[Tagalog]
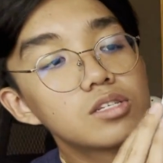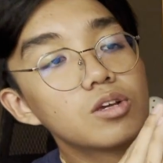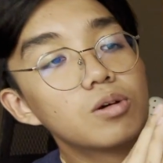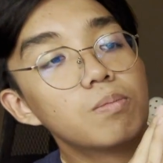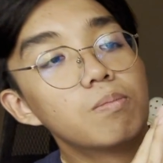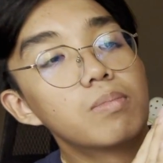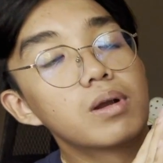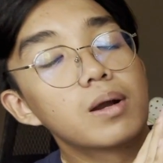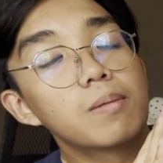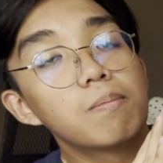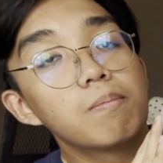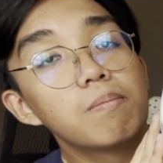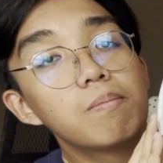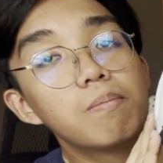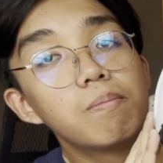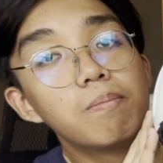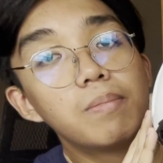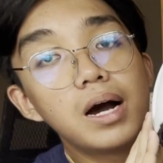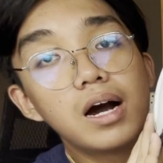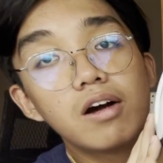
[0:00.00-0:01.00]
Sobrang
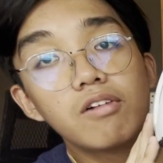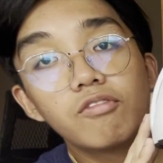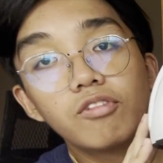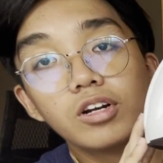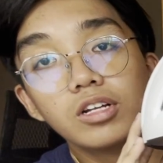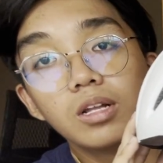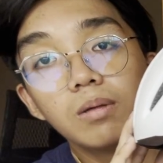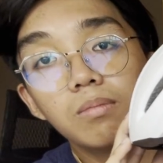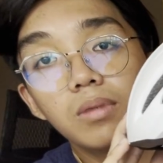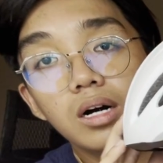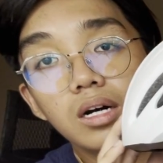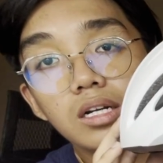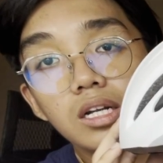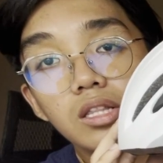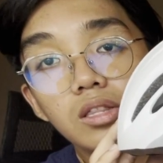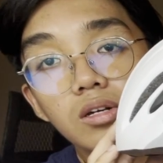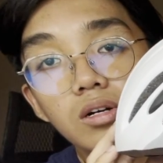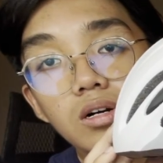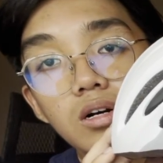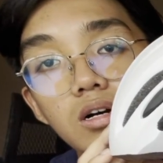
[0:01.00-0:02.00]
bang for the buck na
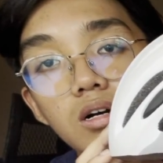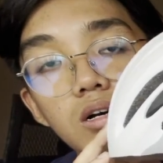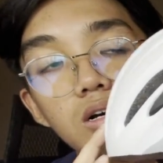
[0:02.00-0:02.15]
to.